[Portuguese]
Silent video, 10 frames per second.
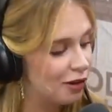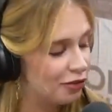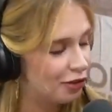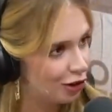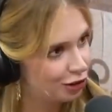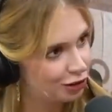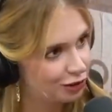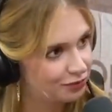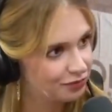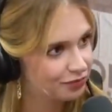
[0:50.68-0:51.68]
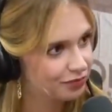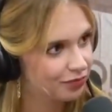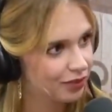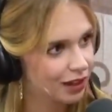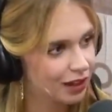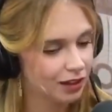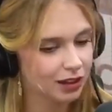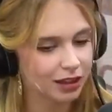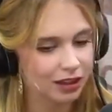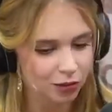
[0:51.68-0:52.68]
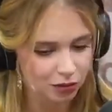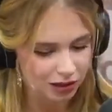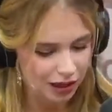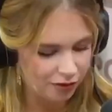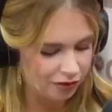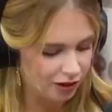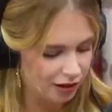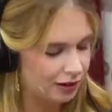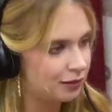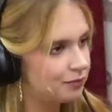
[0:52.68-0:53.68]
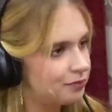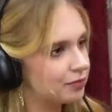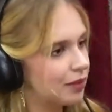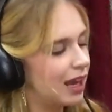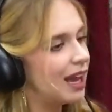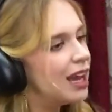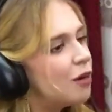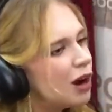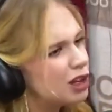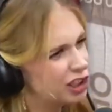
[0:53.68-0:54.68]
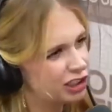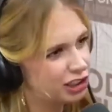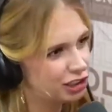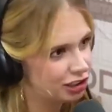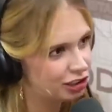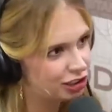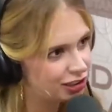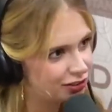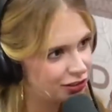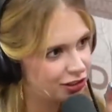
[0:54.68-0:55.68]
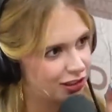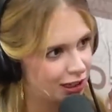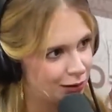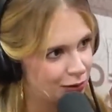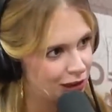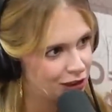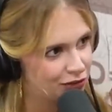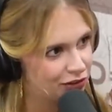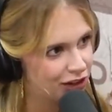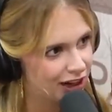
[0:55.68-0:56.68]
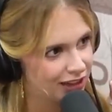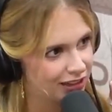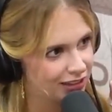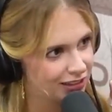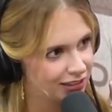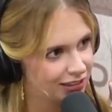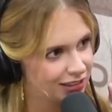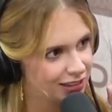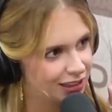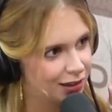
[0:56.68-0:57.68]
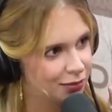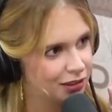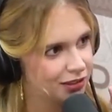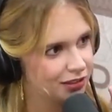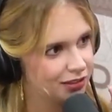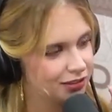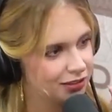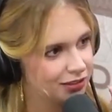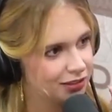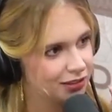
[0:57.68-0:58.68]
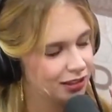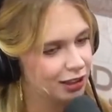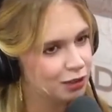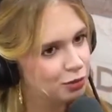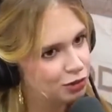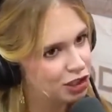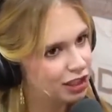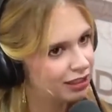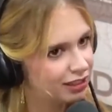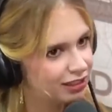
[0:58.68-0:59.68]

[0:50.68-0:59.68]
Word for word: foto que eu tava eu acho que a gente já tinha se visto naquele aplicativo Raya, sabe? Que é tipo um Tinder.